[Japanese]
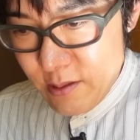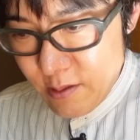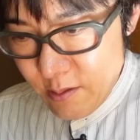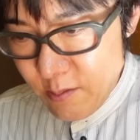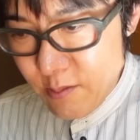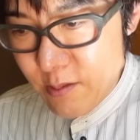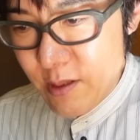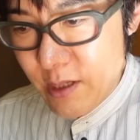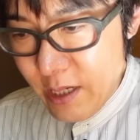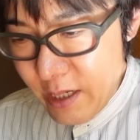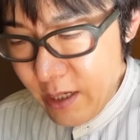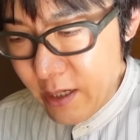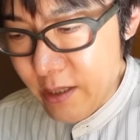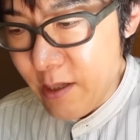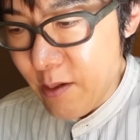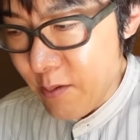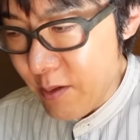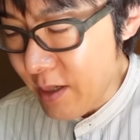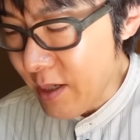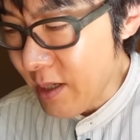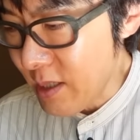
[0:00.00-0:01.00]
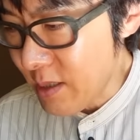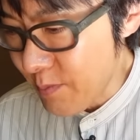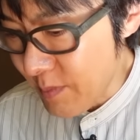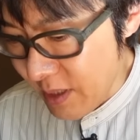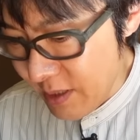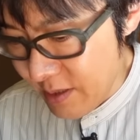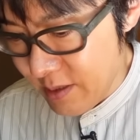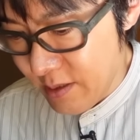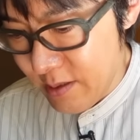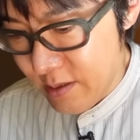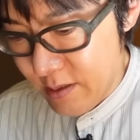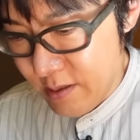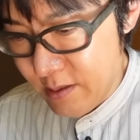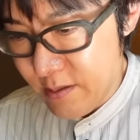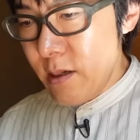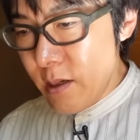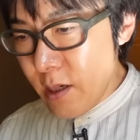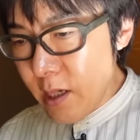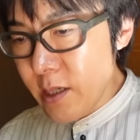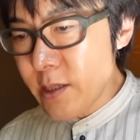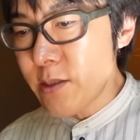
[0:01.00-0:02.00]
のレアでお願いします。
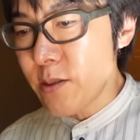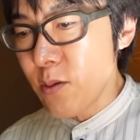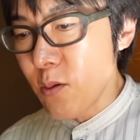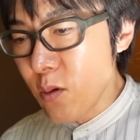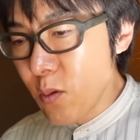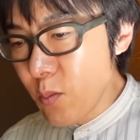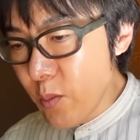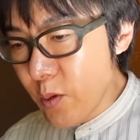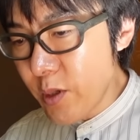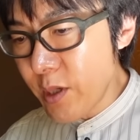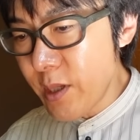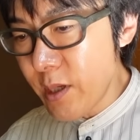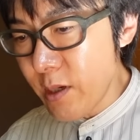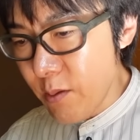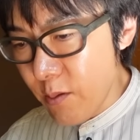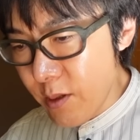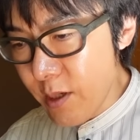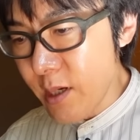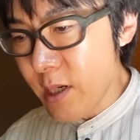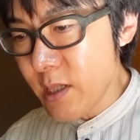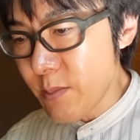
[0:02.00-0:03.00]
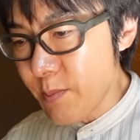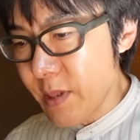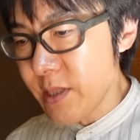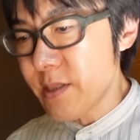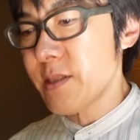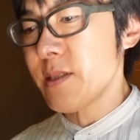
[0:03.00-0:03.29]
ライス大盛りでお願いしま